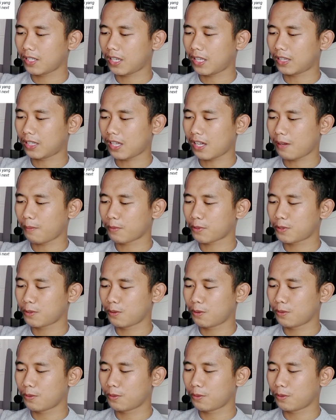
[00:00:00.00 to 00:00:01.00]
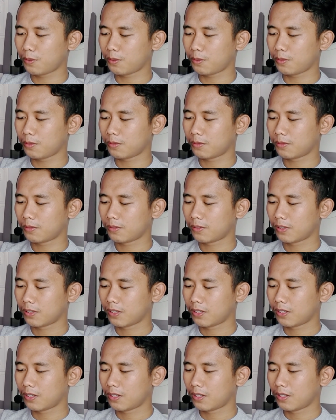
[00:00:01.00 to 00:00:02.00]
Oke, kita hapus dulu.
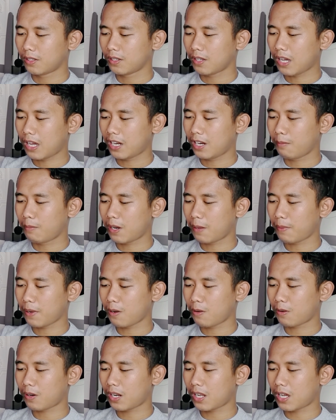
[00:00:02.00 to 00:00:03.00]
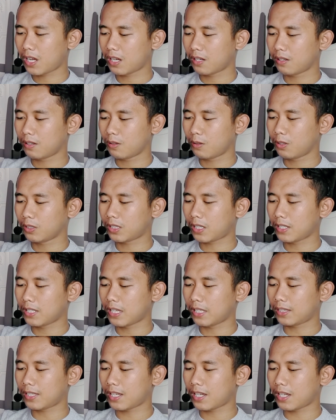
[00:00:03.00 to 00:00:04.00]
Ada berapa orang? Oh,
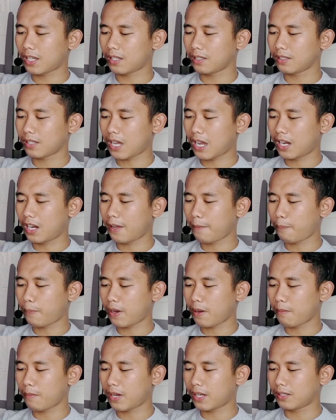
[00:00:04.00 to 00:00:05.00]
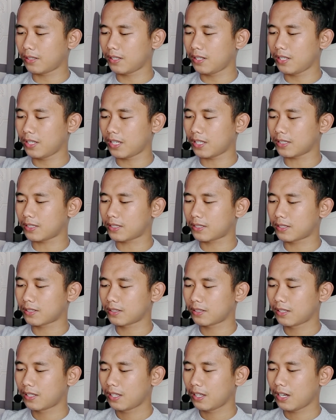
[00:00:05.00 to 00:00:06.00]
ternyata ada paman ini,
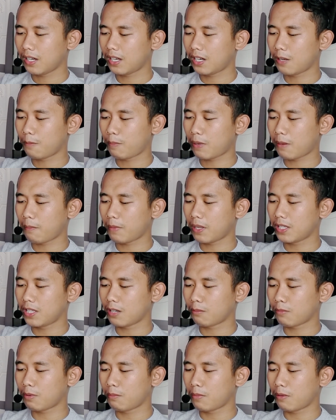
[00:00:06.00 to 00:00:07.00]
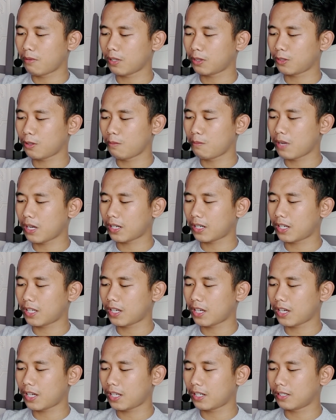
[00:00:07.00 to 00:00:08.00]
guys. Ada paman yang membawa tombak
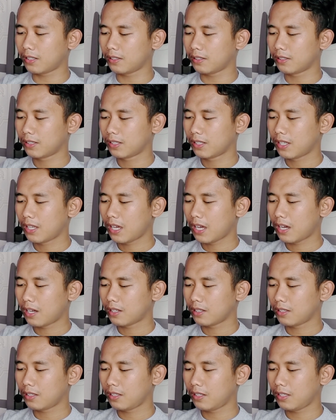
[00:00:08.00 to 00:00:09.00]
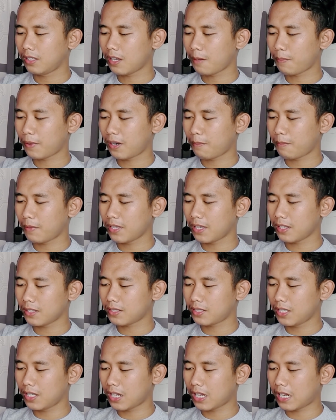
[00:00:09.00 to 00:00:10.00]
dengan ini apa
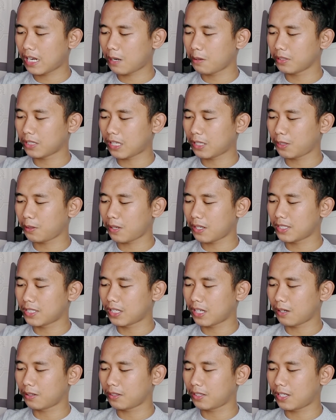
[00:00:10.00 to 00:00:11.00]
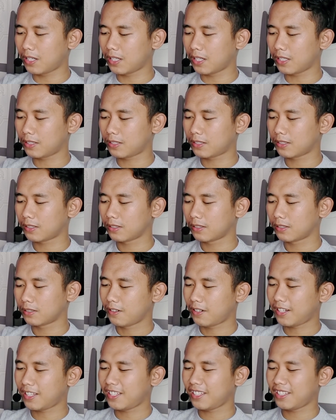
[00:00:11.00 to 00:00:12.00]
namanya? Singa laut atau anjing laut ini, guys.
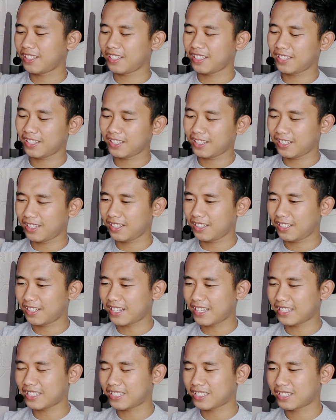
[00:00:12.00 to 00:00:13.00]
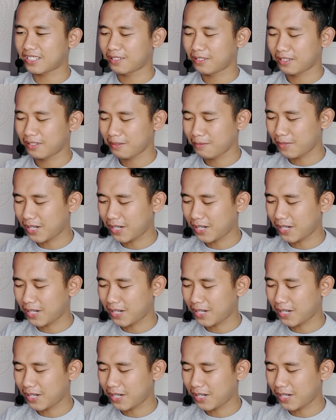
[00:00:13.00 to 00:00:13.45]
Hore, nice.